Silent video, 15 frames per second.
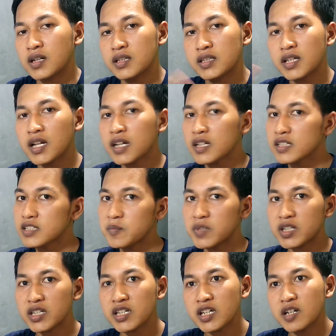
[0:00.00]
Ketika kita
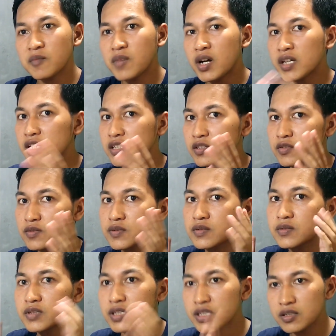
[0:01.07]
pergi ke bagian YouTube
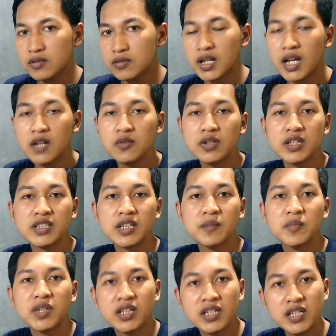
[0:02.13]
Studio, lalu kita
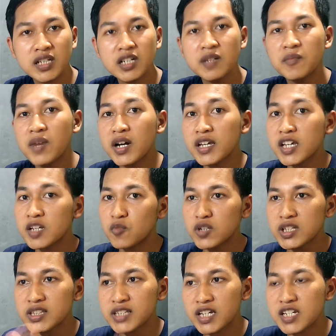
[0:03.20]
pergi ke bagian
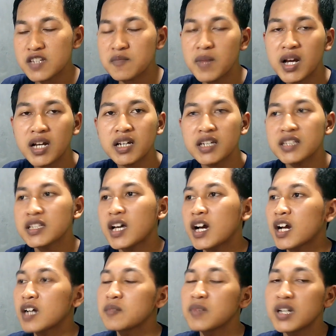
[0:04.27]
monetize, maka kita
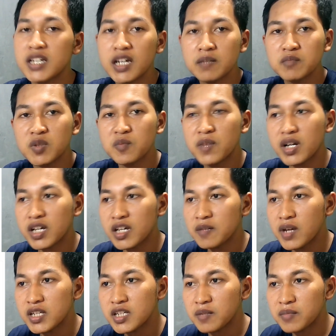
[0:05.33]
akan melihat berbagai
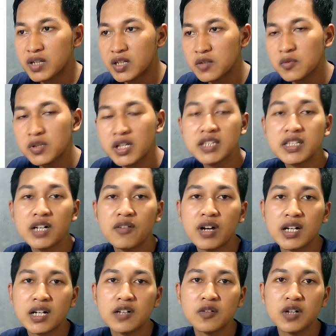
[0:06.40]
banyak menu yang
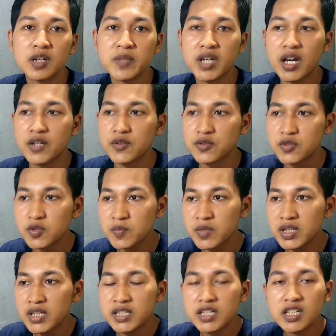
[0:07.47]
ditawarkan oleh pihak YouTube,
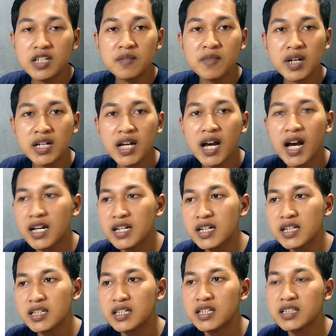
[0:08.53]
yang dimana
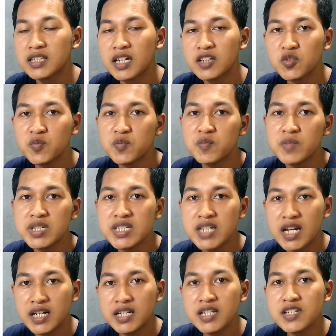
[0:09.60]
agar kita itu
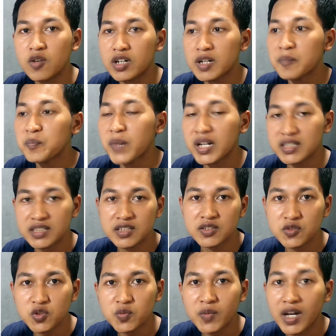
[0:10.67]
menjadi seorang partner
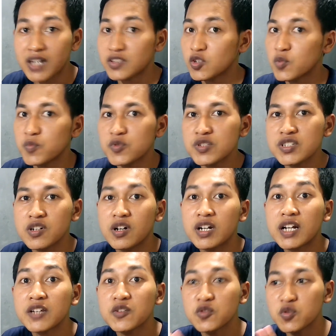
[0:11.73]
YouTube ataupun seorang
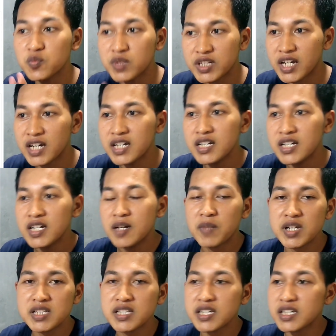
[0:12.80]
YouTuber ya.
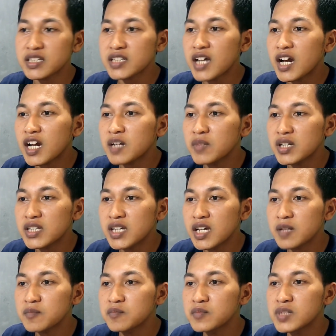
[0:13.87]
Pasti kita akan melihat
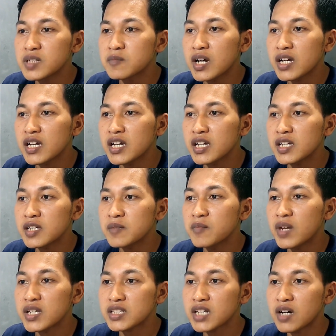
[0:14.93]
berbagai
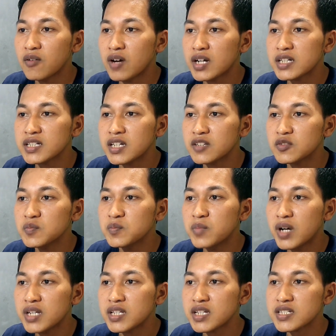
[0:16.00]
banyak tawaran, yaitu
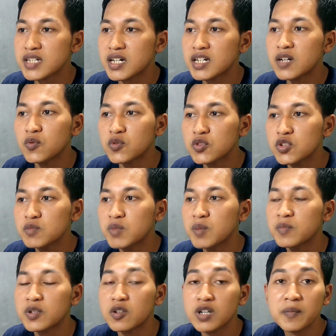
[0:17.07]
banyak cara untuk
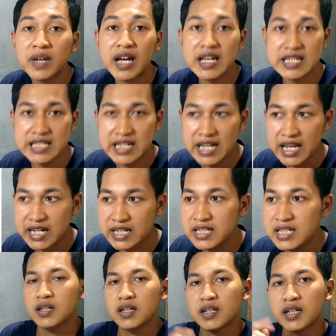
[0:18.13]
memperoleh penghasilan.
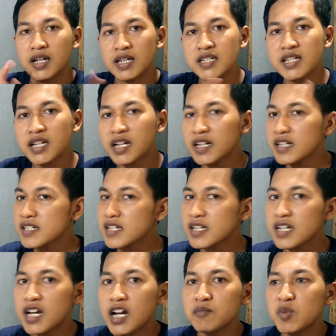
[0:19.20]
Nah, jadi kali ini saya
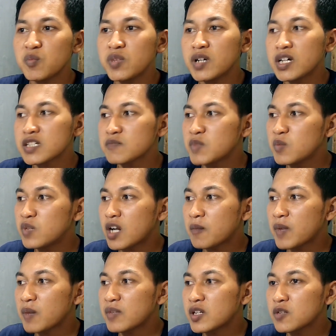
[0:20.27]
akan membahas
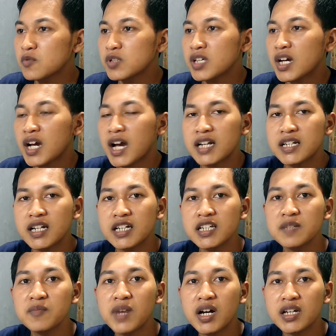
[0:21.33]
beberapa menu yang ada di
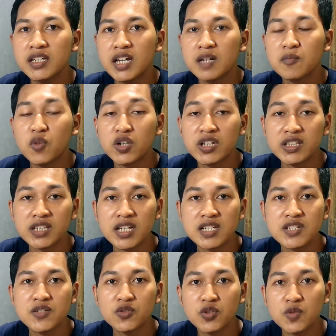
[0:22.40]
bagian monetize
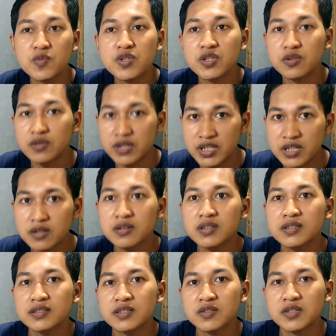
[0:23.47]
YouTube Studio.
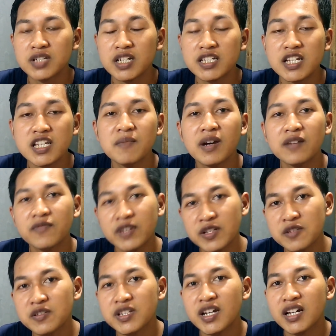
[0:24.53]
Terus aja simak
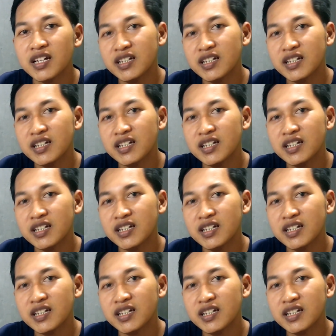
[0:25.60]
videonya.